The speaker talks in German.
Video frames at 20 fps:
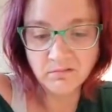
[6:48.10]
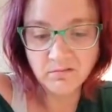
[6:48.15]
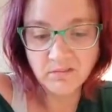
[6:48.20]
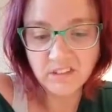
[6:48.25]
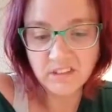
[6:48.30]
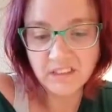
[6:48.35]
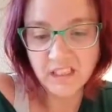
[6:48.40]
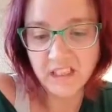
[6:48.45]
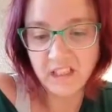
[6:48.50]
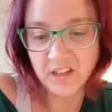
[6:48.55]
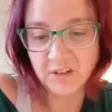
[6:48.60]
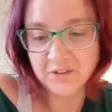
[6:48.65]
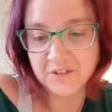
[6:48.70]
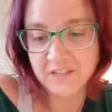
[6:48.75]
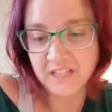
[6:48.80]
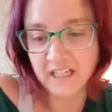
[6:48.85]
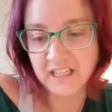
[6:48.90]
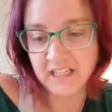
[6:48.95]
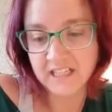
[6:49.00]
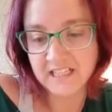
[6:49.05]
Jeder auf
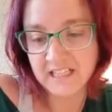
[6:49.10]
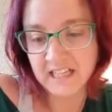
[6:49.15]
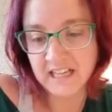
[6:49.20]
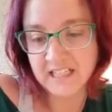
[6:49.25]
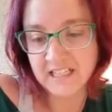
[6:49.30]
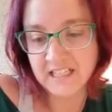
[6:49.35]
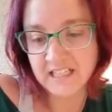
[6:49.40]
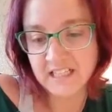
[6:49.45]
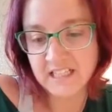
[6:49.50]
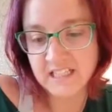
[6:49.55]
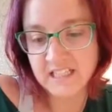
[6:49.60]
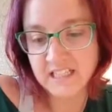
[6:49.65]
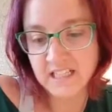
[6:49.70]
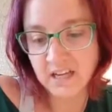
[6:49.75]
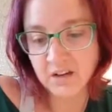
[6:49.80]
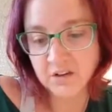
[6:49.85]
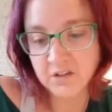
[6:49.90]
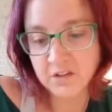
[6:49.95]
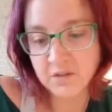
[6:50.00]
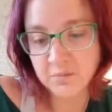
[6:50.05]
seiner Seite des
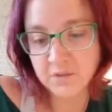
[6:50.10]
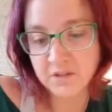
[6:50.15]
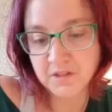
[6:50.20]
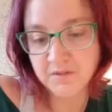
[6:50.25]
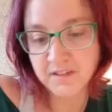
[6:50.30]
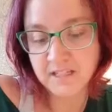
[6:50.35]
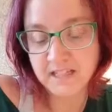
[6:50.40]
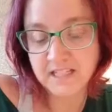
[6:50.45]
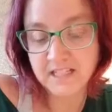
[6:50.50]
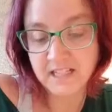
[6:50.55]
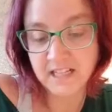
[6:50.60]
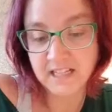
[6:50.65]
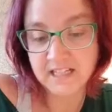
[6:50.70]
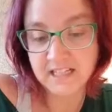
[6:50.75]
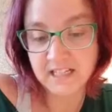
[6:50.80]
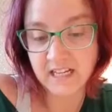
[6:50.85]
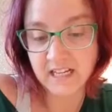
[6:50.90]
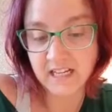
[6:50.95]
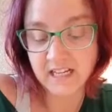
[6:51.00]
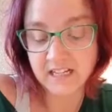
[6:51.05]
Zauns, bis wir das
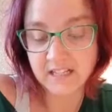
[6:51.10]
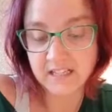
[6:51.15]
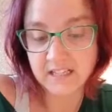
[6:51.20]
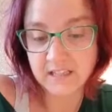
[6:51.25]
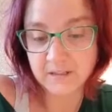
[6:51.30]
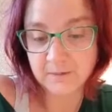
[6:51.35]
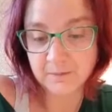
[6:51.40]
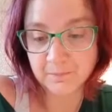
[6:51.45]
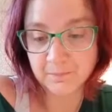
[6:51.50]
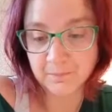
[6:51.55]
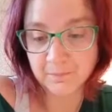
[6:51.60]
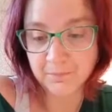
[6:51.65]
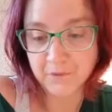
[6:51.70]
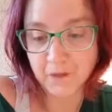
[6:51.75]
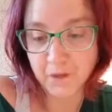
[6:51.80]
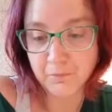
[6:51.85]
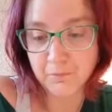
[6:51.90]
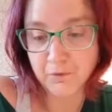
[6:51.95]
Gatter erreichten.